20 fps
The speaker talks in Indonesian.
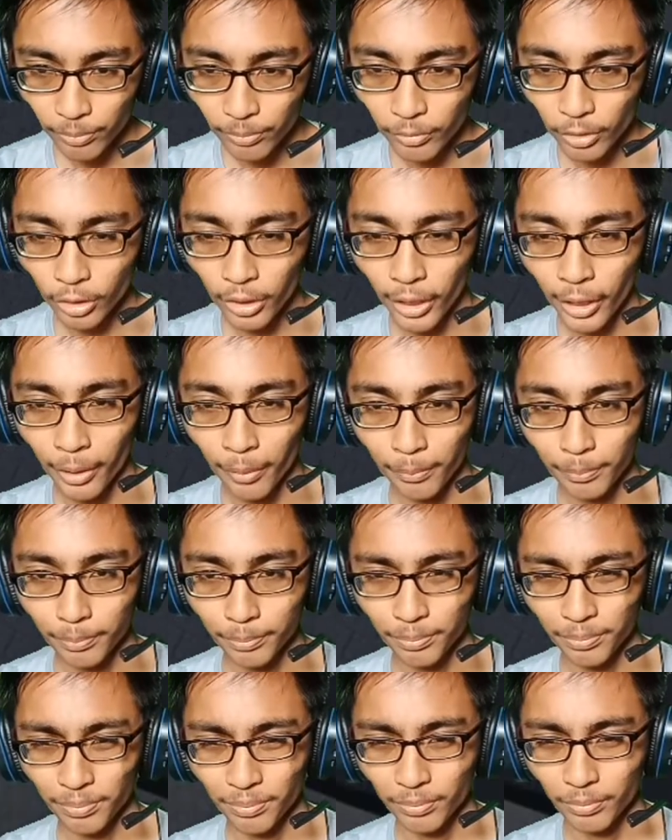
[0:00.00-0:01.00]
oke okay.
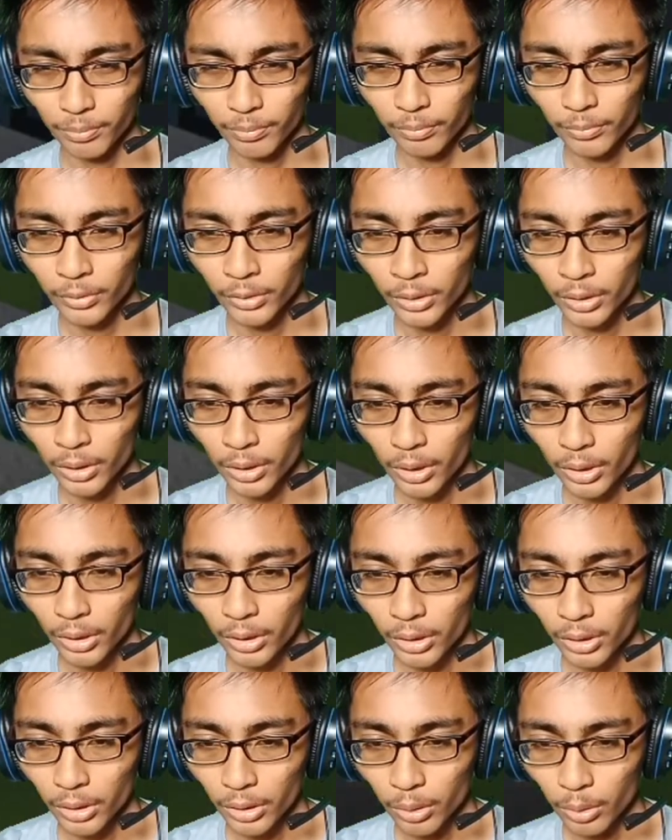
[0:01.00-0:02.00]

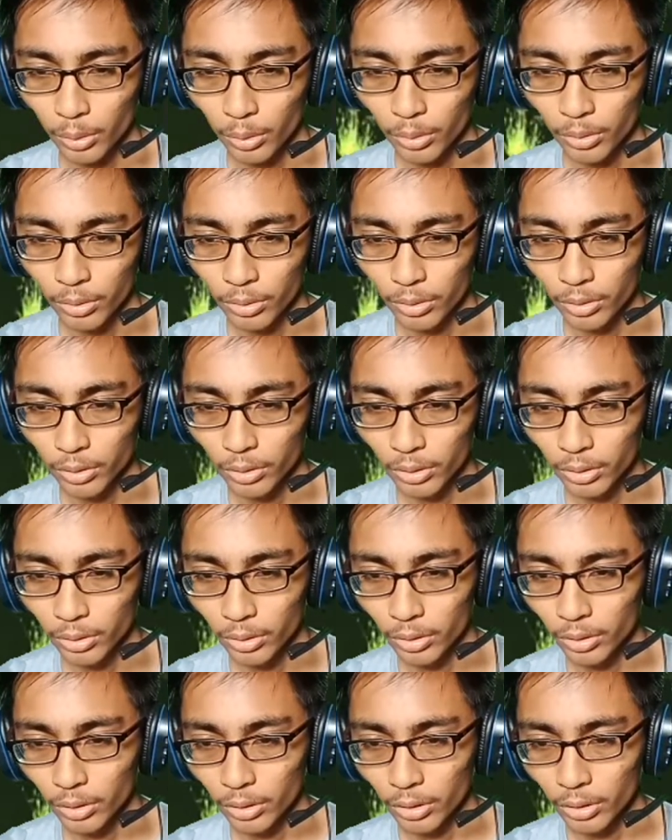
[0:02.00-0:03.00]
Aduh,
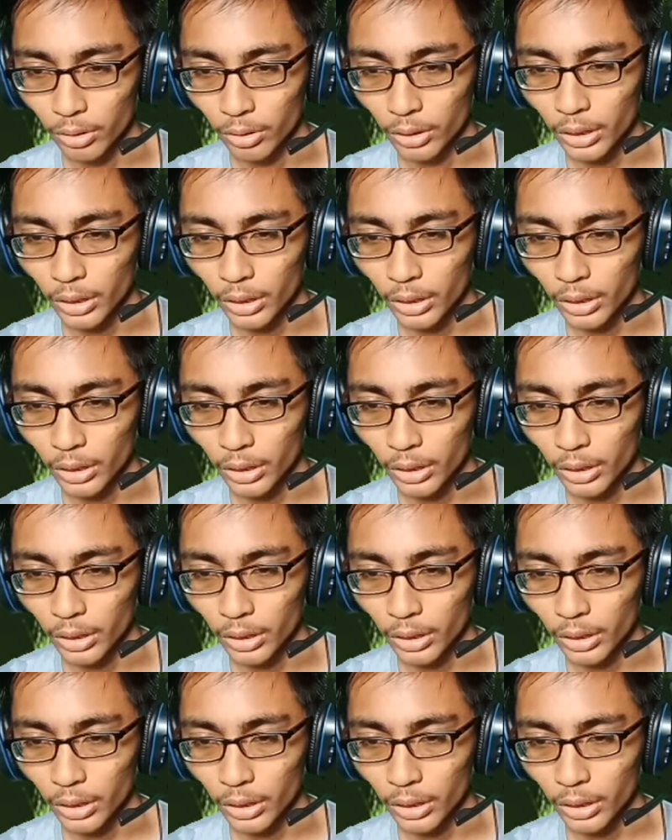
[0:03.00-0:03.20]
eh,